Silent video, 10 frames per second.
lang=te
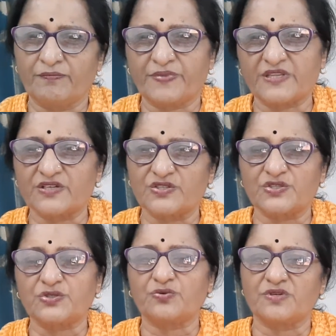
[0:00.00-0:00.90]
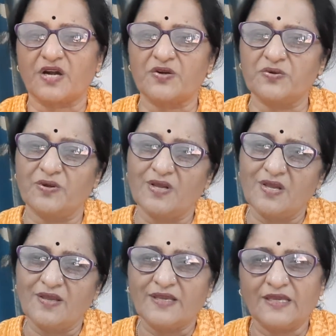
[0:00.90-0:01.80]
ప్రదర్శిస్తూ ఉంటాడు
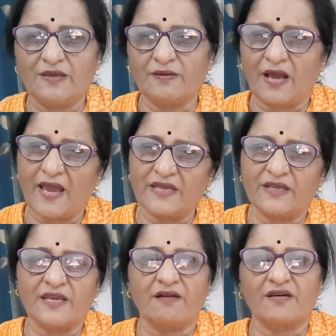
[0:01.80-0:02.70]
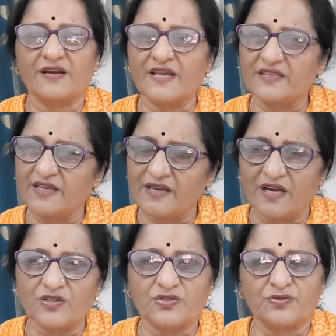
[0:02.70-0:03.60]
ఈ ఆయన ఎవరినైతే
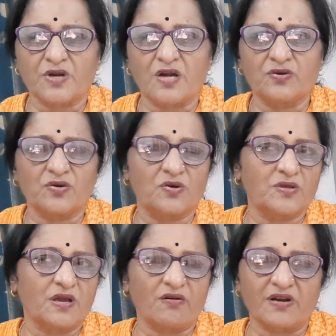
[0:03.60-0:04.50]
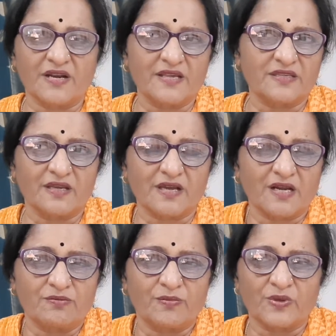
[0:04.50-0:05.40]
కలుస్తున్నాడో ఎవరినైతే
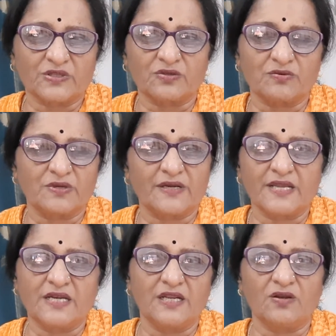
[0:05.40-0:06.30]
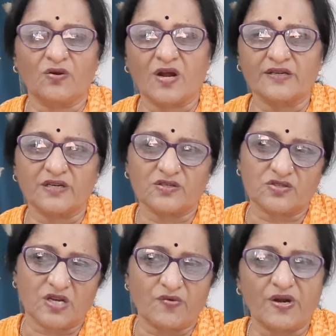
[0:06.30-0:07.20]
కల్ మొత్తం ఢిల్లీలో కాంటాక్ట్స్
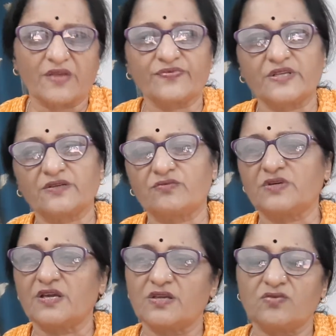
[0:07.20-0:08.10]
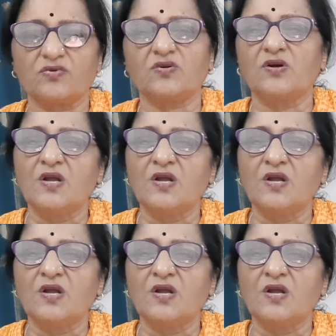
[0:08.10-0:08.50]
ఉన్నాయి వాళ్ళందరికీ కూడా ఏవో